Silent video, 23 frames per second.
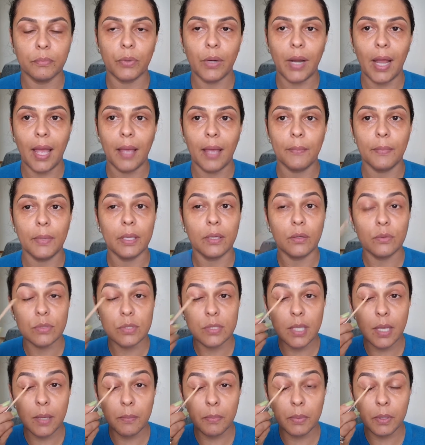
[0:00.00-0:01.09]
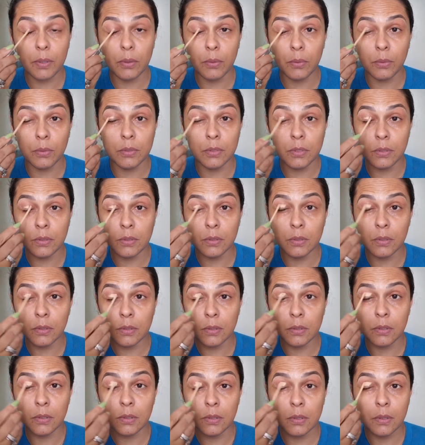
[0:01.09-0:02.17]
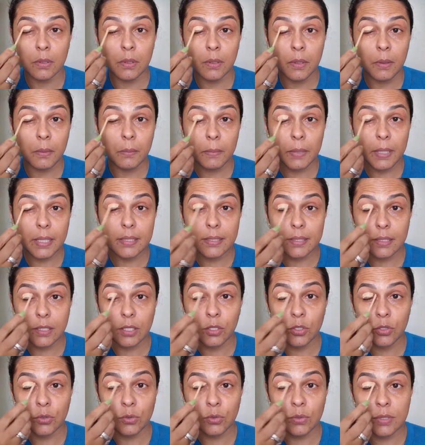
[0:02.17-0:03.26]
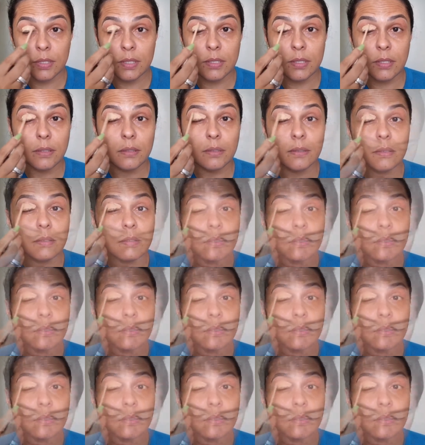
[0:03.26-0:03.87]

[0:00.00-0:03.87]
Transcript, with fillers: primer, que eu sempre uso para ser justa, vamos